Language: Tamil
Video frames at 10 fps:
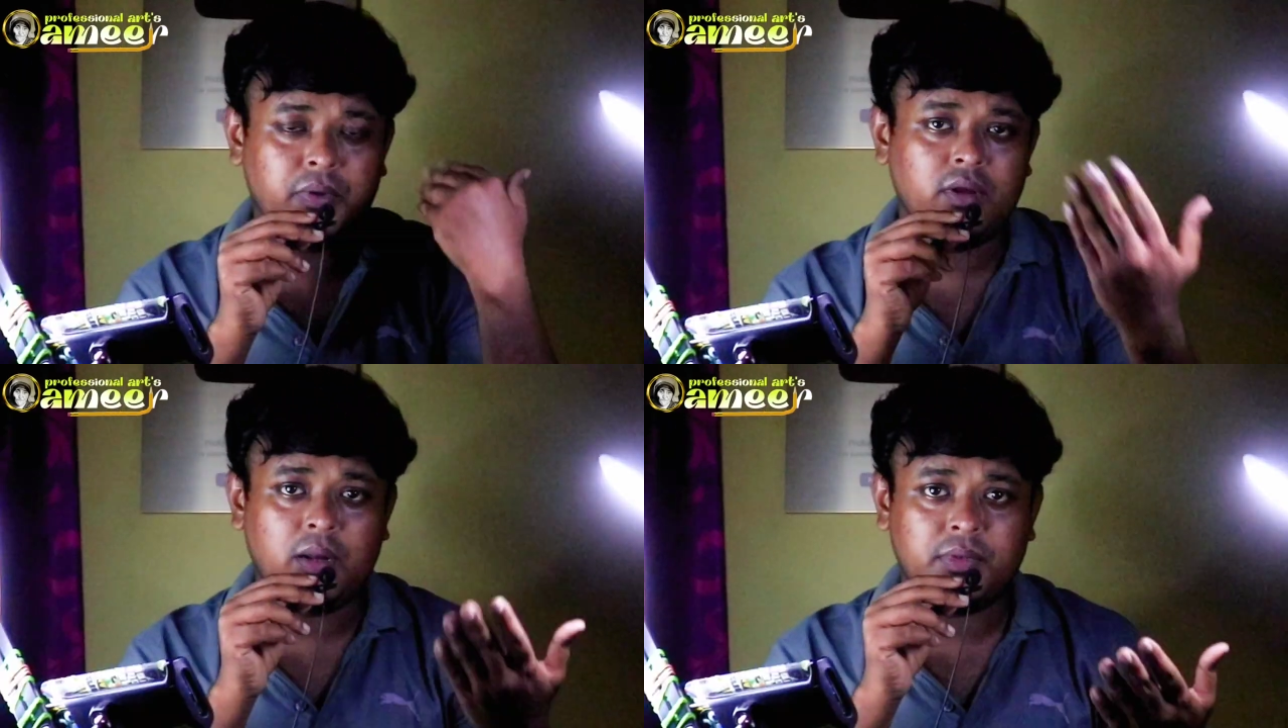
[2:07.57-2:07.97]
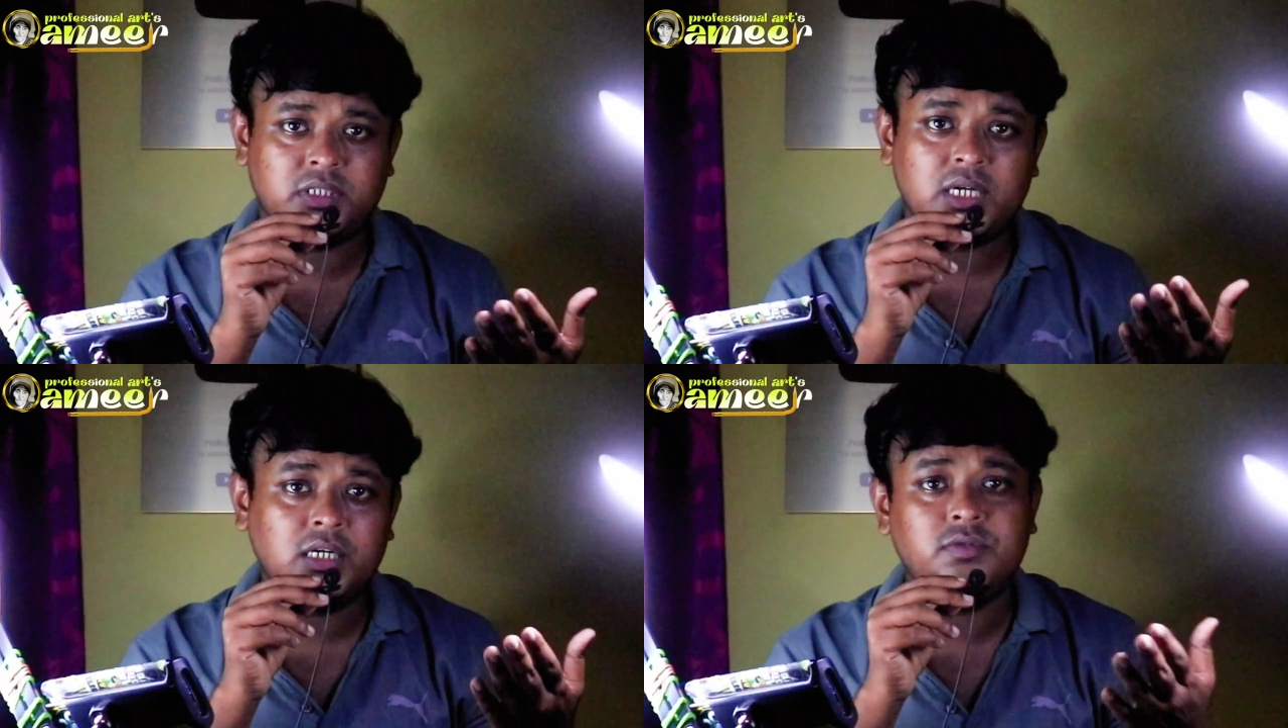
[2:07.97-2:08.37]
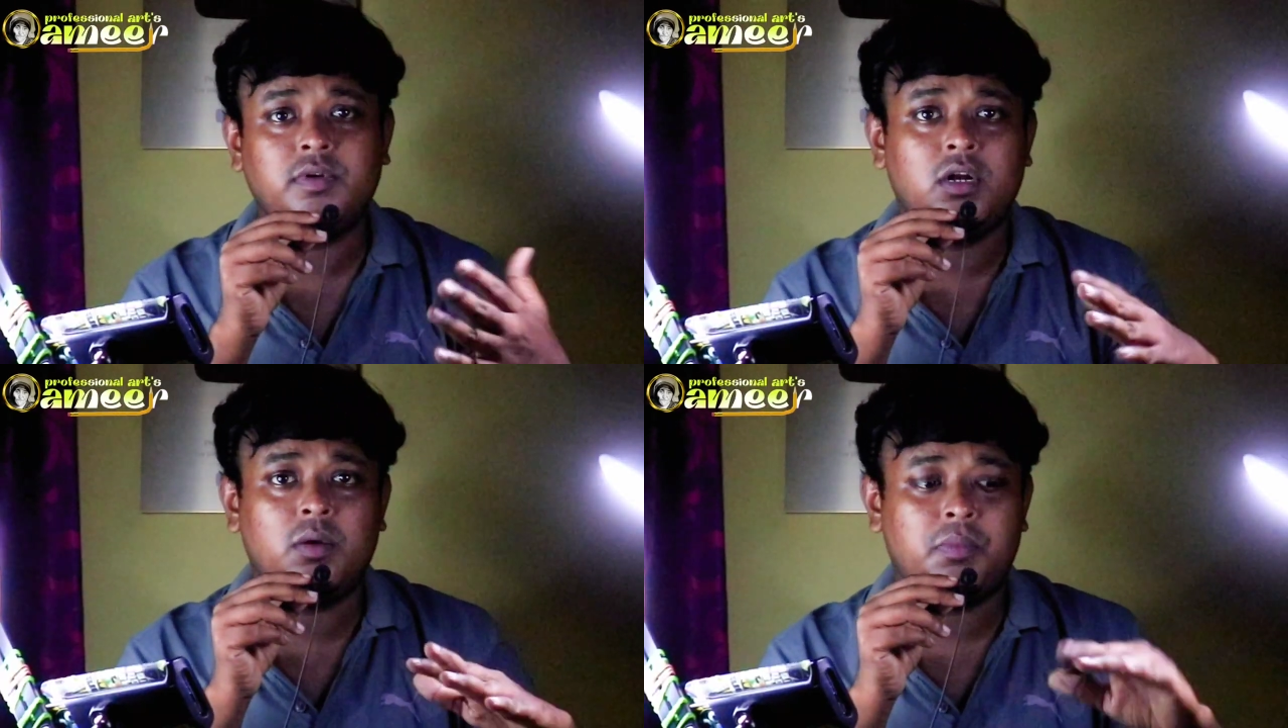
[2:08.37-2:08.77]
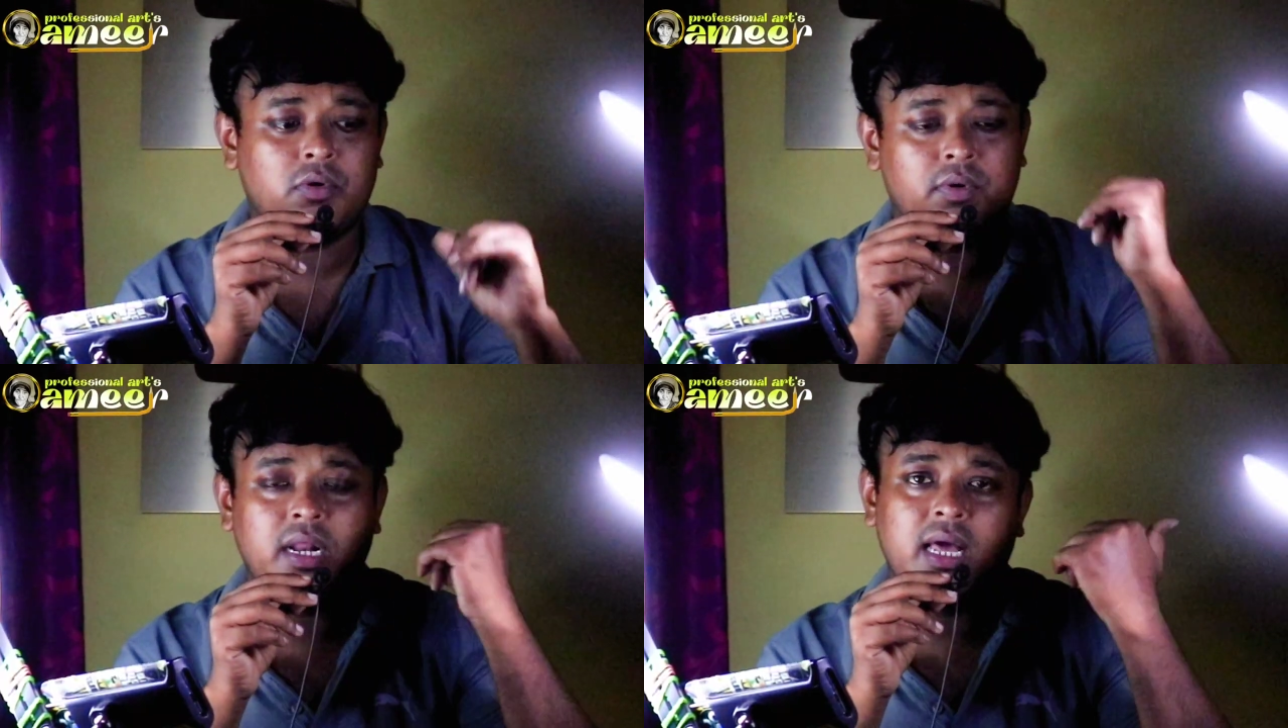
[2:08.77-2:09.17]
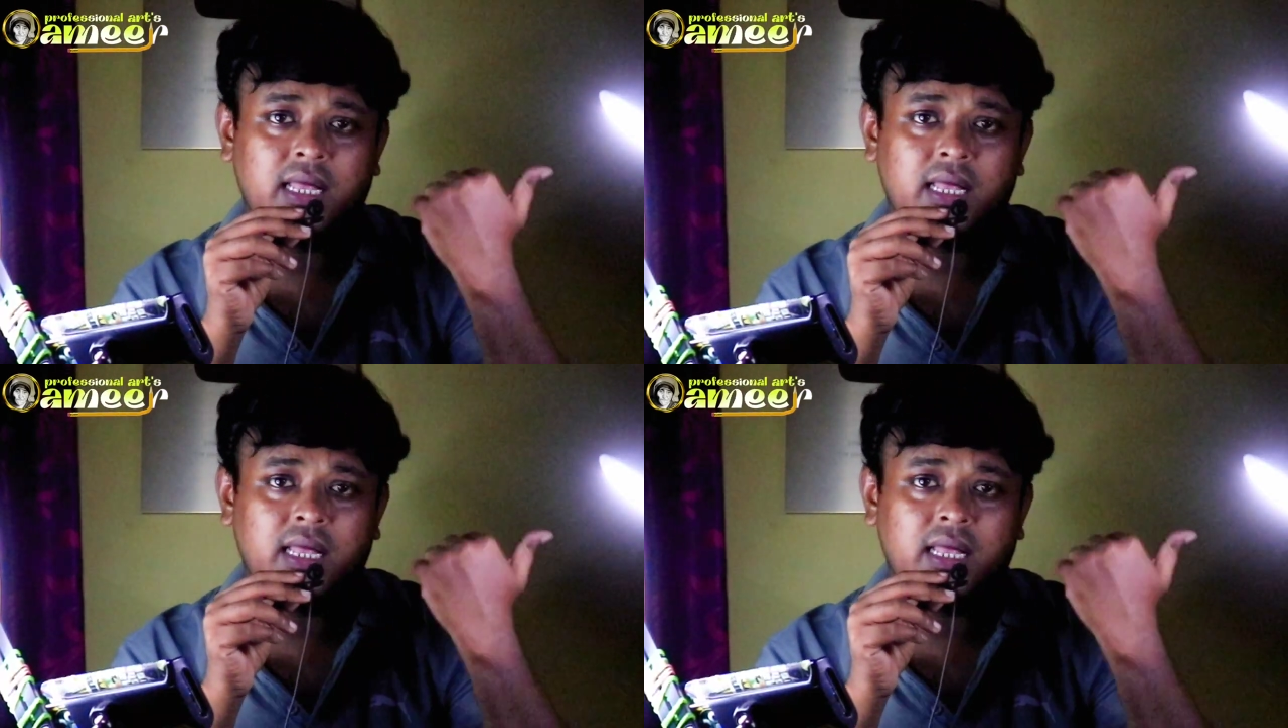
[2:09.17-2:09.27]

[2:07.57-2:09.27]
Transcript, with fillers: எப்பயும் நம்ம ஷார்ட்ஸ் வீடியோவில் போடுவோம்ல